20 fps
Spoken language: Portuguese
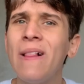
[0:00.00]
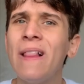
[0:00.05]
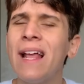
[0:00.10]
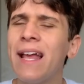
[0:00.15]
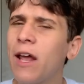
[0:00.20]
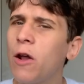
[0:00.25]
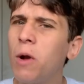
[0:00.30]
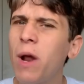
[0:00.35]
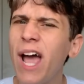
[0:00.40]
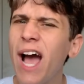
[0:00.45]

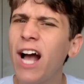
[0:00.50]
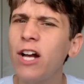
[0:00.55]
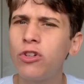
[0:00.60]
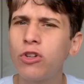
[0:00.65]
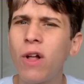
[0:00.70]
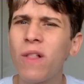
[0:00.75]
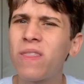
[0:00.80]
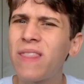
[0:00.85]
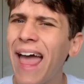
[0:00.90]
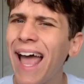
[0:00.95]
eu nem acho
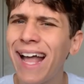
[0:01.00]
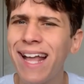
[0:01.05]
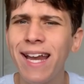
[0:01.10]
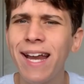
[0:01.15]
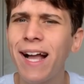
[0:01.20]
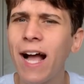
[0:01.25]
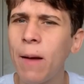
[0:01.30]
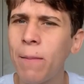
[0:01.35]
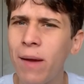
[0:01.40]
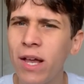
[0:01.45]
que
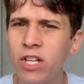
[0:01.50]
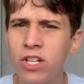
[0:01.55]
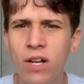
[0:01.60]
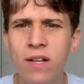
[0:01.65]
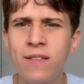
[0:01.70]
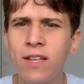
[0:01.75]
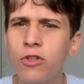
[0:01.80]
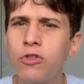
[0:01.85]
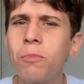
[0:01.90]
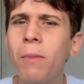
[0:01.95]
tecnicamente ele
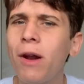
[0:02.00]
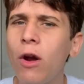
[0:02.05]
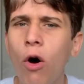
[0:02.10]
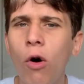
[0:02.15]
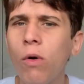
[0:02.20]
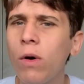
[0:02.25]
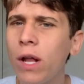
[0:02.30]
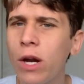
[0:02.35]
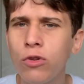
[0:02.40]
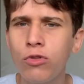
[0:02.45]
seja o melhor
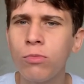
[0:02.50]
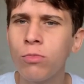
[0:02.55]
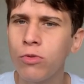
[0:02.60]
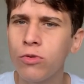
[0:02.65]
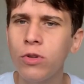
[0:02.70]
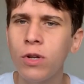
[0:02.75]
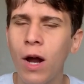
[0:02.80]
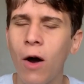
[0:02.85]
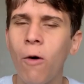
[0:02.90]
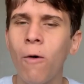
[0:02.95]
goleiro do
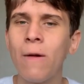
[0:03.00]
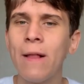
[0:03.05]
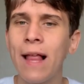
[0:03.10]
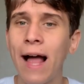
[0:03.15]
mundo, não.